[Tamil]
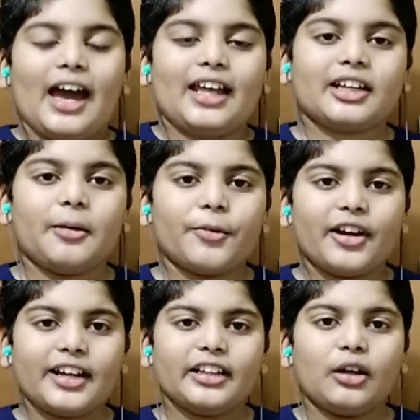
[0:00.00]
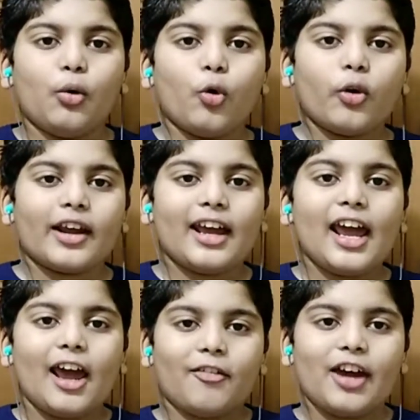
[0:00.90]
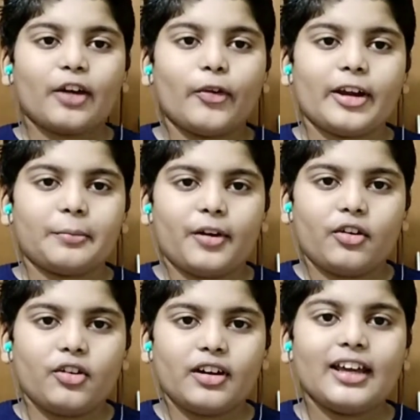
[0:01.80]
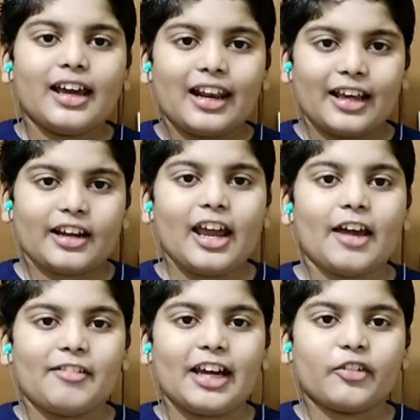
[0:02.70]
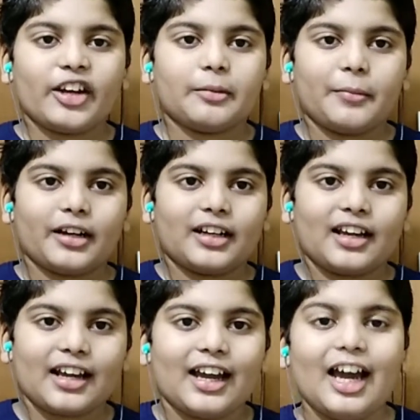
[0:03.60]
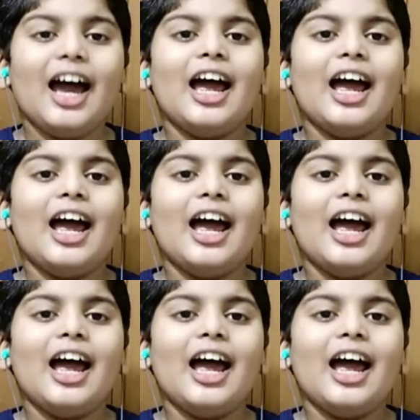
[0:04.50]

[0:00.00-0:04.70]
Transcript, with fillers: அதுக்கு முன்னாடி இந்த ஊரே எவாக்குவேட் பண்ணணுன்னு எல்லாரையும் எவாக்குவேட் பண்ணிட்டாங்க